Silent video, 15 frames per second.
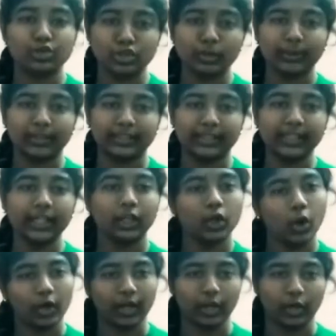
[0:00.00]
আদি
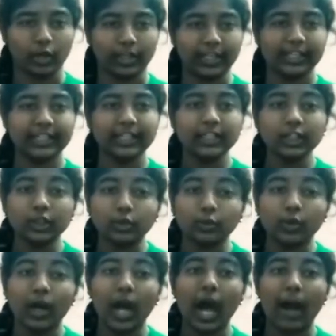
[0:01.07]
করা হয় কিন্তু
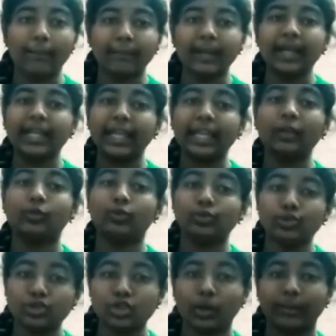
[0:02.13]
আমরা এই
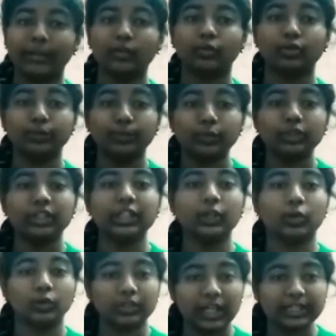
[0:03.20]
উৎসবের উৎপত্তি
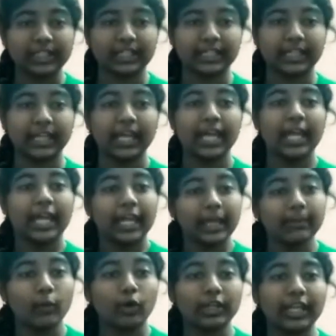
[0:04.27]
কোথা থেকে
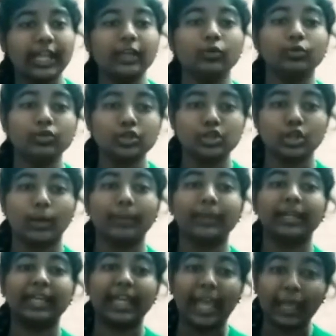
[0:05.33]
এবং এই উৎসব
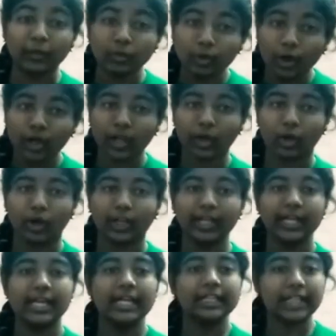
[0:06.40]
কেন করা হয়
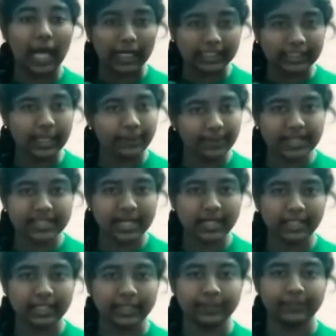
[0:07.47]
তা কি আমরা
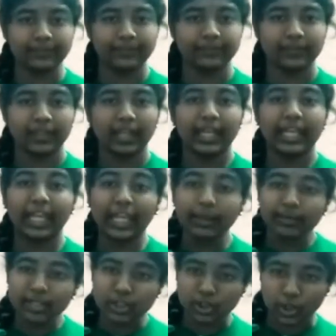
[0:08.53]
জানি এই
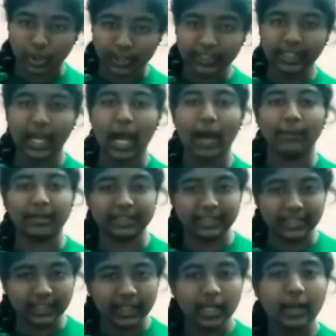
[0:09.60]
বিষয়ে
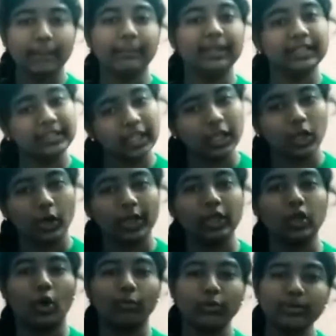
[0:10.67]
আমাদের বিদ্যালয়ের
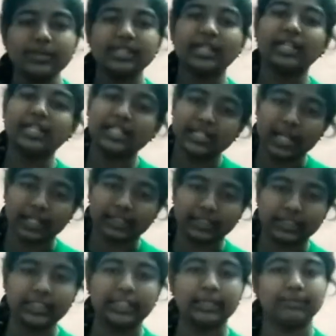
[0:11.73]
নবম শ্রেণীর
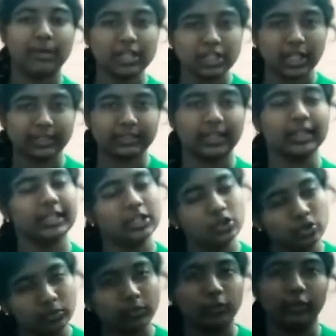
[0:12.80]
ছাত্রী দীপা সাঁতরা
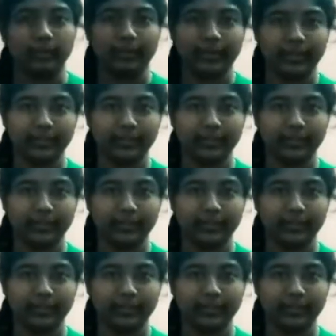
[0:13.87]
কিছু বলবে